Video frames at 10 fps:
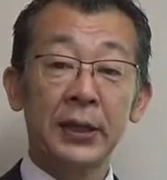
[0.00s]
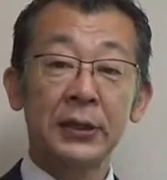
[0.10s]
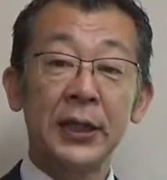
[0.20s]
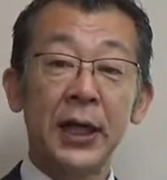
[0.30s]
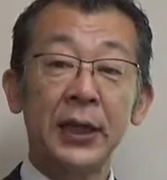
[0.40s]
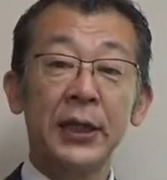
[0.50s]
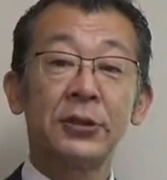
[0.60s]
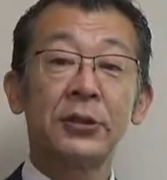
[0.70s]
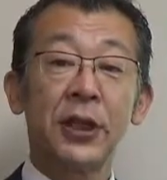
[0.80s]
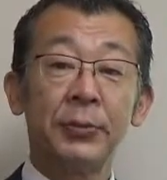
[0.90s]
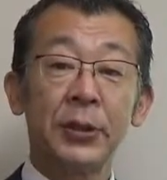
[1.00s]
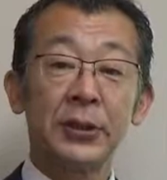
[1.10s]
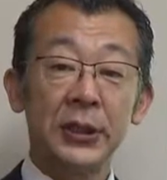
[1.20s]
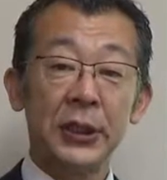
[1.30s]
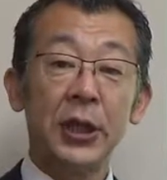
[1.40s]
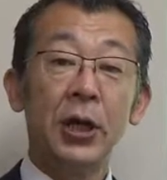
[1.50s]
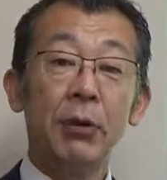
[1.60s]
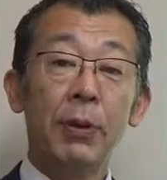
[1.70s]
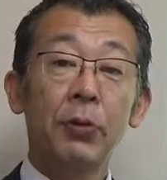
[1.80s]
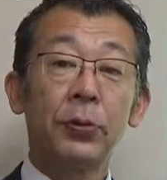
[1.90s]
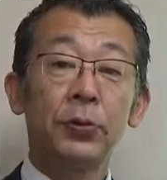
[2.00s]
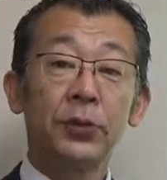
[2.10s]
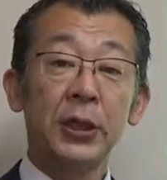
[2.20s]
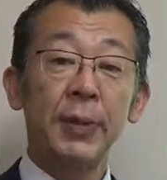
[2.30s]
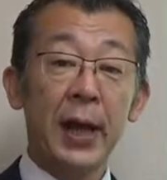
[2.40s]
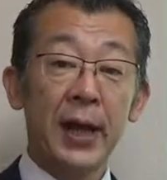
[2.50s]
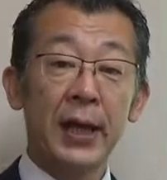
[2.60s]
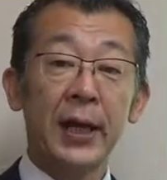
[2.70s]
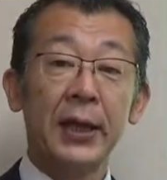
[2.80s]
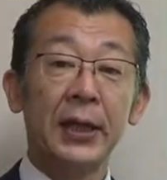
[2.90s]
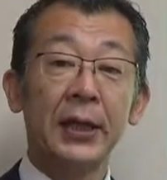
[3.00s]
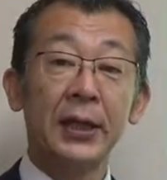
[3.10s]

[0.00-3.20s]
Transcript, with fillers: つながりやすくなりますし、まあ、行動すれば、え結果